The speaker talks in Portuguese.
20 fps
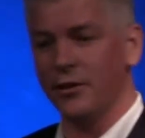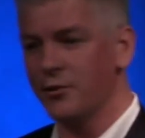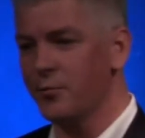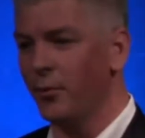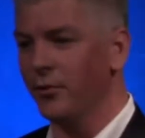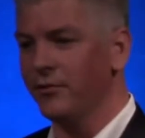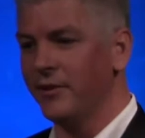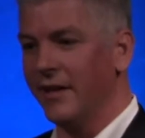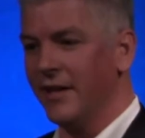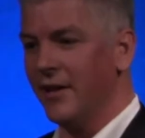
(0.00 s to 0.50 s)
e
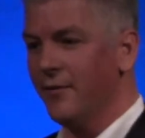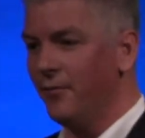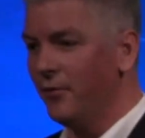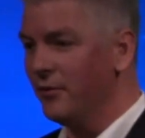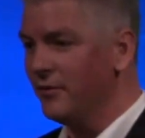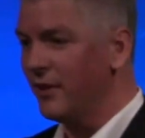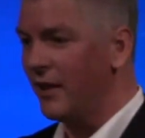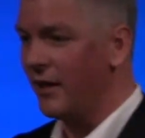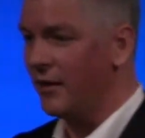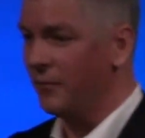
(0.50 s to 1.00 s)
espontânea
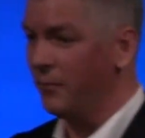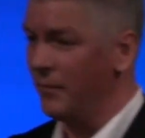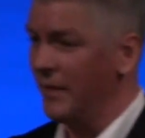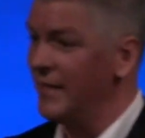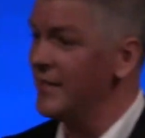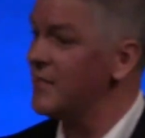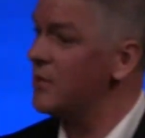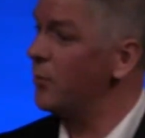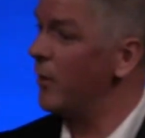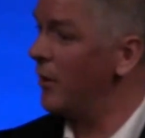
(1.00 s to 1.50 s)
vontade.
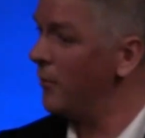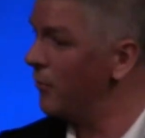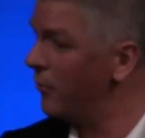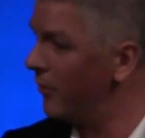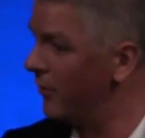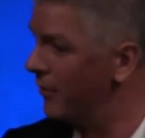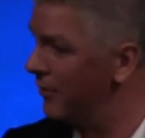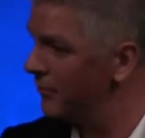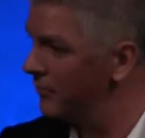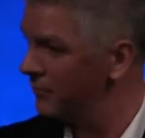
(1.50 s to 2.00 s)
Isso é
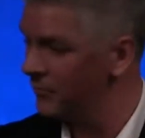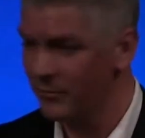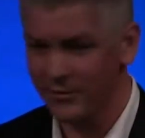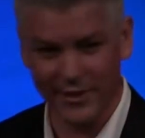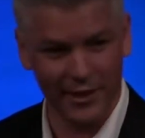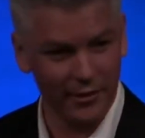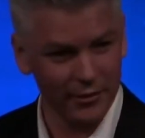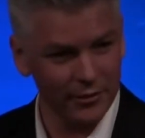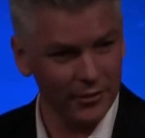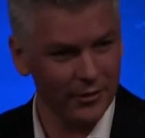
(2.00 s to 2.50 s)
amor,
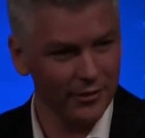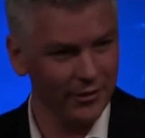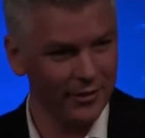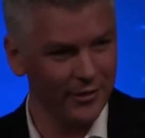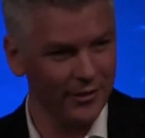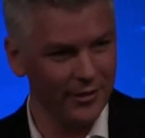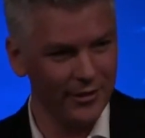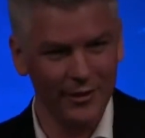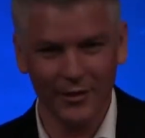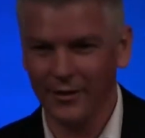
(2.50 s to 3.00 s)
certo?
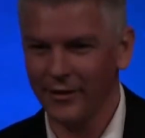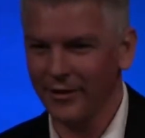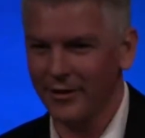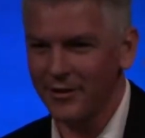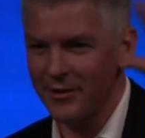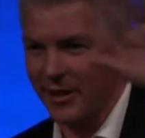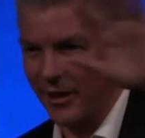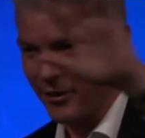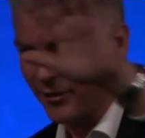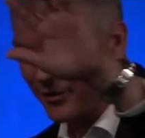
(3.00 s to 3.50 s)

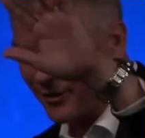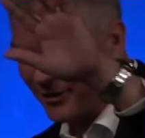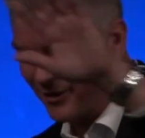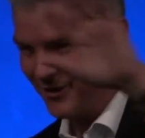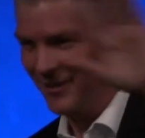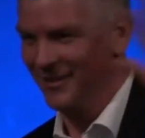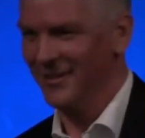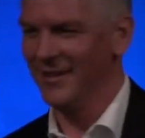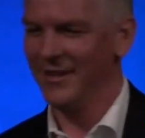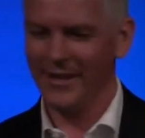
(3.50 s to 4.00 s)
Certo?
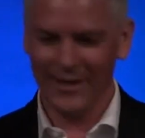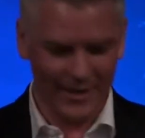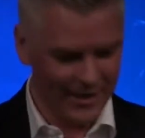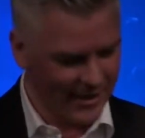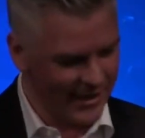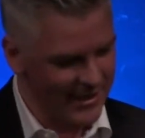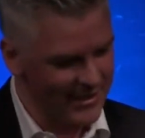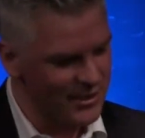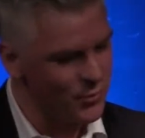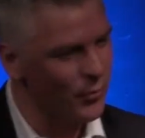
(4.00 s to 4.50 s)

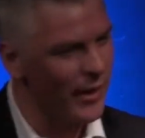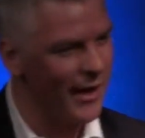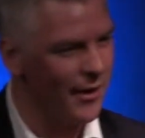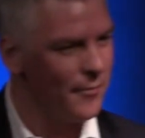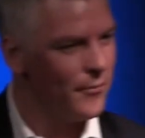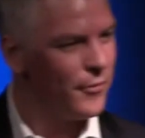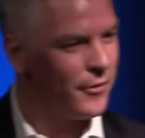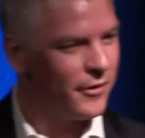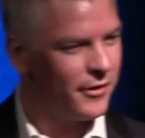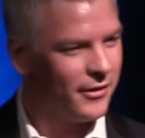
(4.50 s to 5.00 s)
Isso é
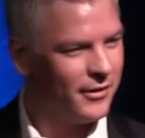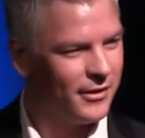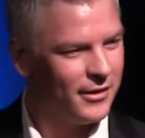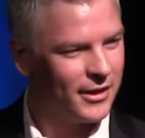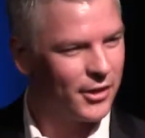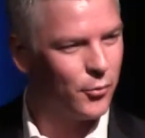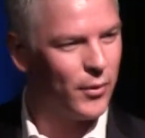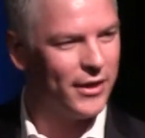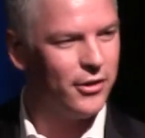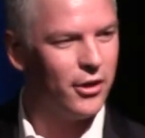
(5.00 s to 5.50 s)
amor.
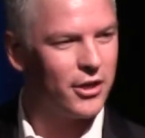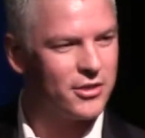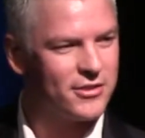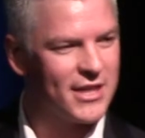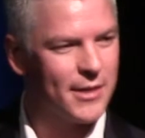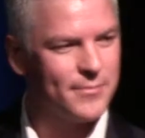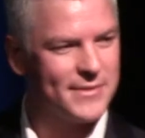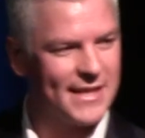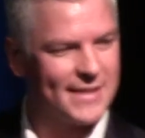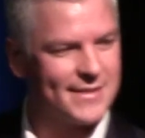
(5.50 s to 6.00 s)
Quando nós
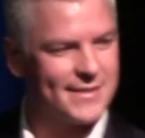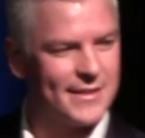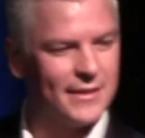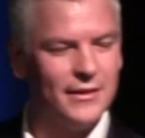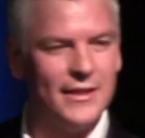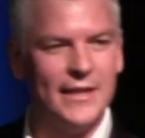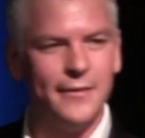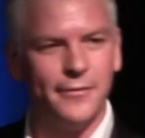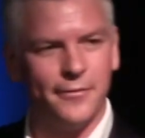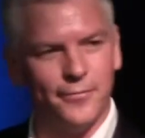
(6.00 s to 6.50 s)
temos essa
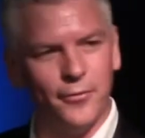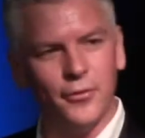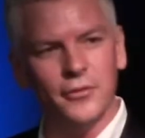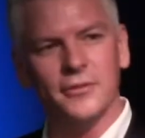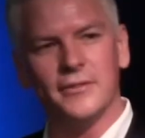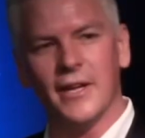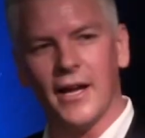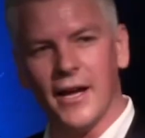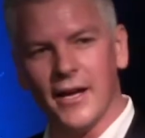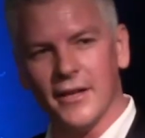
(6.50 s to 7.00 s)
livre
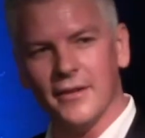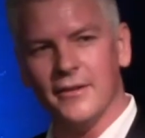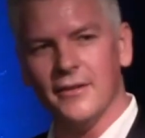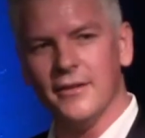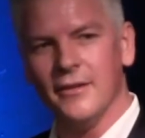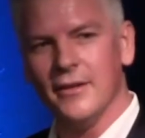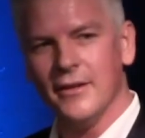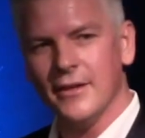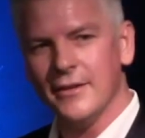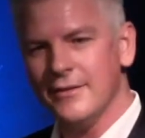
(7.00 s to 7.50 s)

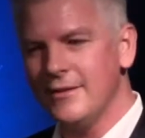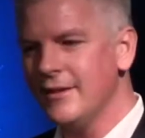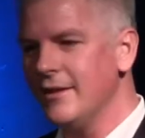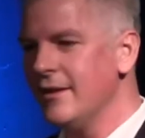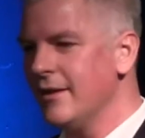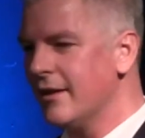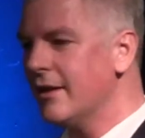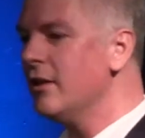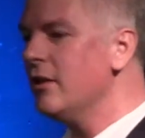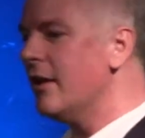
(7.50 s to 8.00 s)
vontade
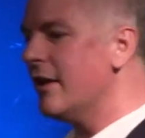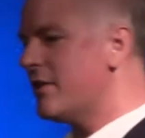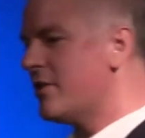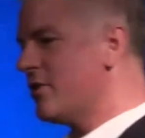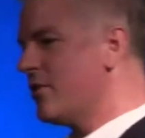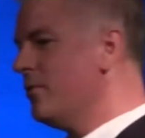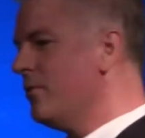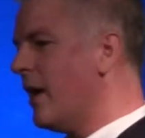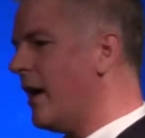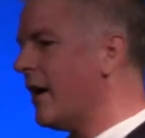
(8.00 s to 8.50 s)
de
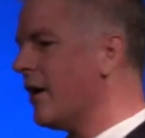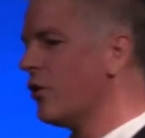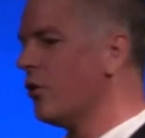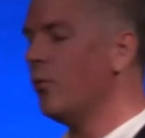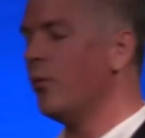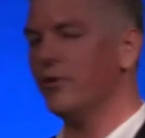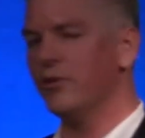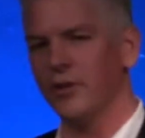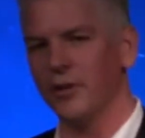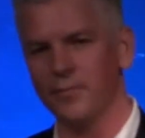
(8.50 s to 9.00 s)
relacionar
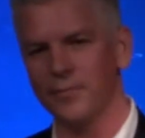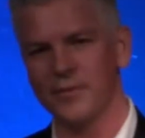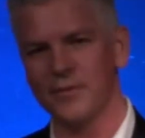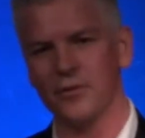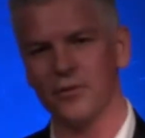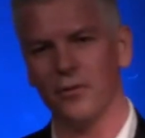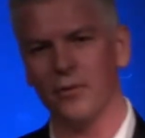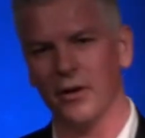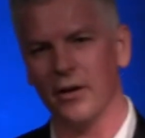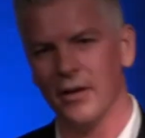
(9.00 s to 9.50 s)
com outra
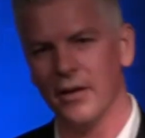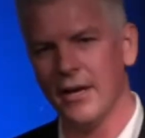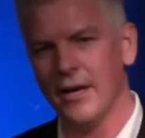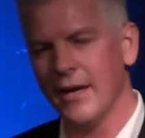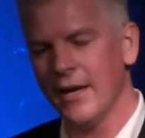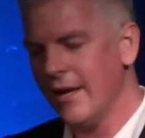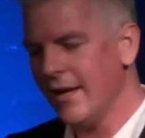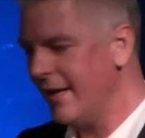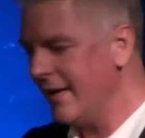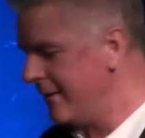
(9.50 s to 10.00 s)
pessoa.
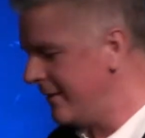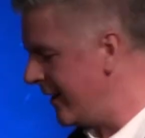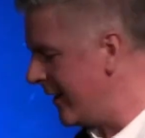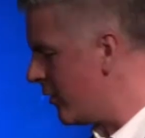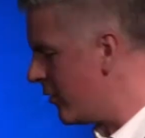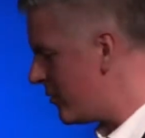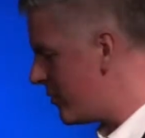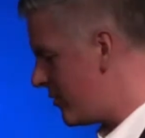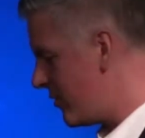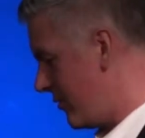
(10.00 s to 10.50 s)
E
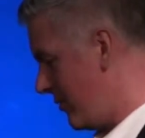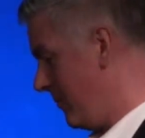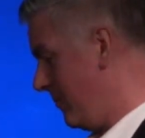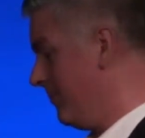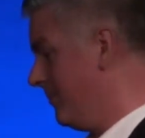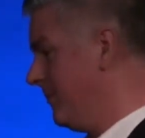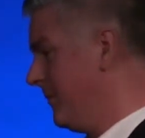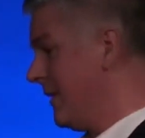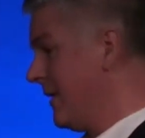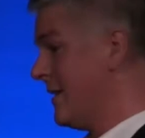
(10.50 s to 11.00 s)
Deus,
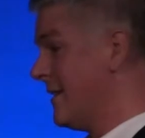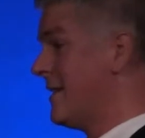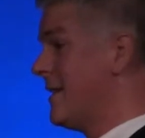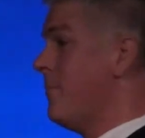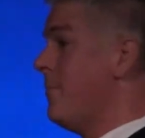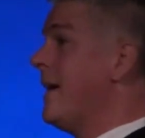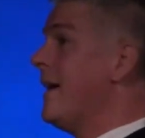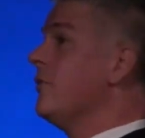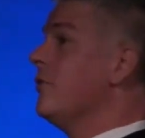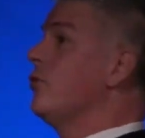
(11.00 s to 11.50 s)

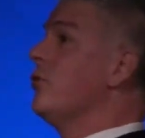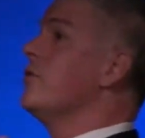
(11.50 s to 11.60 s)
sabendo